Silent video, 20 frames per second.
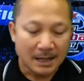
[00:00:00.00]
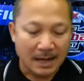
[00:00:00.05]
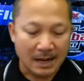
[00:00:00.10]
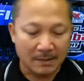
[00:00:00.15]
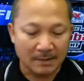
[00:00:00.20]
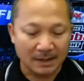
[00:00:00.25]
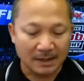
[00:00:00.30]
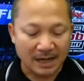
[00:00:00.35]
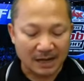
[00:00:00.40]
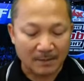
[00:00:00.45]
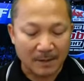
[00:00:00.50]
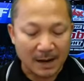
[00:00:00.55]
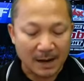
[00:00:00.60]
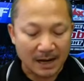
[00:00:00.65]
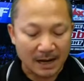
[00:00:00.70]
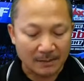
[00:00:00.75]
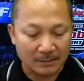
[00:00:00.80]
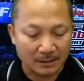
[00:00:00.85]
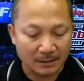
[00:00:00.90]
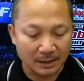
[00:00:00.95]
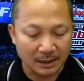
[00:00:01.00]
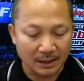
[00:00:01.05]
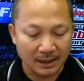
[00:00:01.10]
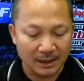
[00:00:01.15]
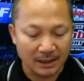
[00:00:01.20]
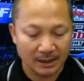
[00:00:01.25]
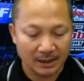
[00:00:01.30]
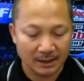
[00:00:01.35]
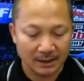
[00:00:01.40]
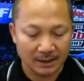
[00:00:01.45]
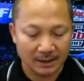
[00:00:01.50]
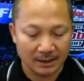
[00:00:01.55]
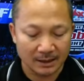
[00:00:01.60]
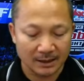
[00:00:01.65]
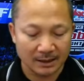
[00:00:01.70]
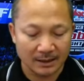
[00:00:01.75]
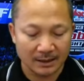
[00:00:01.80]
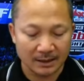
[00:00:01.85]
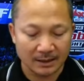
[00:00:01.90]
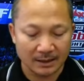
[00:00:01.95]
มีใครบ้างครับตอนนี้
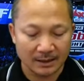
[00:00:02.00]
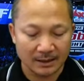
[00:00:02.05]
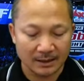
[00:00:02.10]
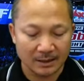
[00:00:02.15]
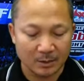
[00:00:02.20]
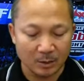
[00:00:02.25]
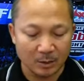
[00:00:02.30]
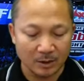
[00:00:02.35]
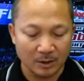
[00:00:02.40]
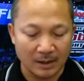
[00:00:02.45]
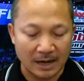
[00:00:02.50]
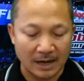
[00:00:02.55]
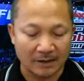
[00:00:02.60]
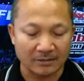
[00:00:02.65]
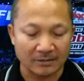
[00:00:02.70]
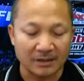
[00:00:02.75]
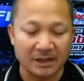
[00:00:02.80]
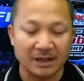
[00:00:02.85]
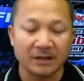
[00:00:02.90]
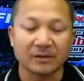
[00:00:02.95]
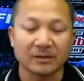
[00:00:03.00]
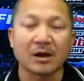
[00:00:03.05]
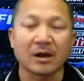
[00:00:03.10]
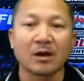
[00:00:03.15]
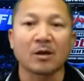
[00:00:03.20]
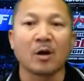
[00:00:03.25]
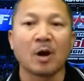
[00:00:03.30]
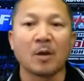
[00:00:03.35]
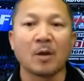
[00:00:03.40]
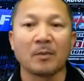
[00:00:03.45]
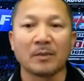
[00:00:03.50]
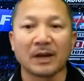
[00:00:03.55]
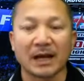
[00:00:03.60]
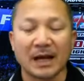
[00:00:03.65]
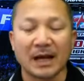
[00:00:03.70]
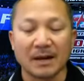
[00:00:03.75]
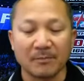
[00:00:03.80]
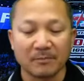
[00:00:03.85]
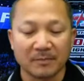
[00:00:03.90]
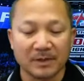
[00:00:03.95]
คุณรังสีซอกลมนะค
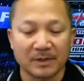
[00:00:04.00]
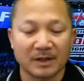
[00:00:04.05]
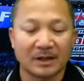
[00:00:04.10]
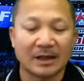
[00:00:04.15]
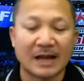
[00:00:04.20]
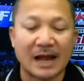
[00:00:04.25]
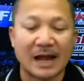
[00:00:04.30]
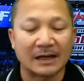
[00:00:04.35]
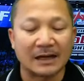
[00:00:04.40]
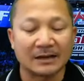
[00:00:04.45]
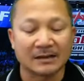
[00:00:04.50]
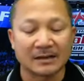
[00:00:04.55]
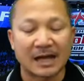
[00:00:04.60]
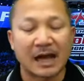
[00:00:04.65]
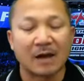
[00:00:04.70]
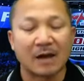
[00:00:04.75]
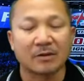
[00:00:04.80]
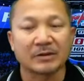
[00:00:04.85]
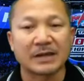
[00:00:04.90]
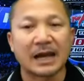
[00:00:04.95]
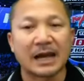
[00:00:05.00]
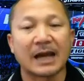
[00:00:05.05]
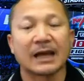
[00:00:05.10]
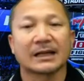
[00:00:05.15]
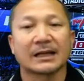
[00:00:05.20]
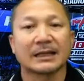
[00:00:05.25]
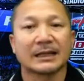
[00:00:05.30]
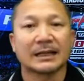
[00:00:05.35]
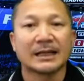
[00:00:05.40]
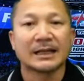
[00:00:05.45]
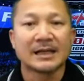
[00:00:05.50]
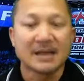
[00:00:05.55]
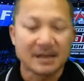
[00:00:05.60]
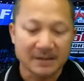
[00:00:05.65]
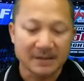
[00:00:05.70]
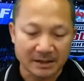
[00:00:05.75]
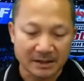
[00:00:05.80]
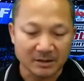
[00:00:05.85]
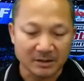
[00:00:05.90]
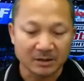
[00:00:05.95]
รับหลานสาวจากย
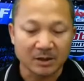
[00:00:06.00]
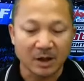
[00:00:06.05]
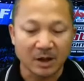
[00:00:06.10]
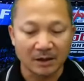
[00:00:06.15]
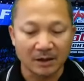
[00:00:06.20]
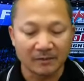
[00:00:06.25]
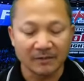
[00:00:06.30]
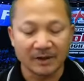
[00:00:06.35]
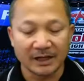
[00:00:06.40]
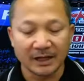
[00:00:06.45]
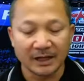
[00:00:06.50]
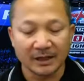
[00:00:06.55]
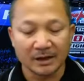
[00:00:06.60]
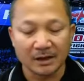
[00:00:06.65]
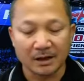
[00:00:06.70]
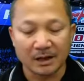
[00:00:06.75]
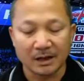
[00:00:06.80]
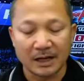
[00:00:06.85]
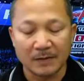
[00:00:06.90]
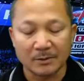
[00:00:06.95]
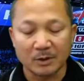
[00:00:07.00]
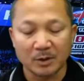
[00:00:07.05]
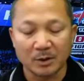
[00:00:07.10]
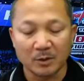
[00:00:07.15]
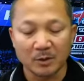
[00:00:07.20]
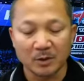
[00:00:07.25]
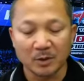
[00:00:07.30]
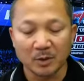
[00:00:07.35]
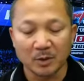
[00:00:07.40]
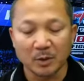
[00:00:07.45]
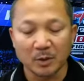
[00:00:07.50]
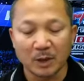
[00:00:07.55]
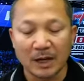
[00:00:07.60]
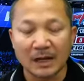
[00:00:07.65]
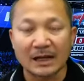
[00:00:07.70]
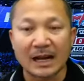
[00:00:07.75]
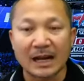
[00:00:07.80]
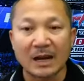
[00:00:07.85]
โสธรวันนี้ก็รับชมอยู่คุณเล็กลา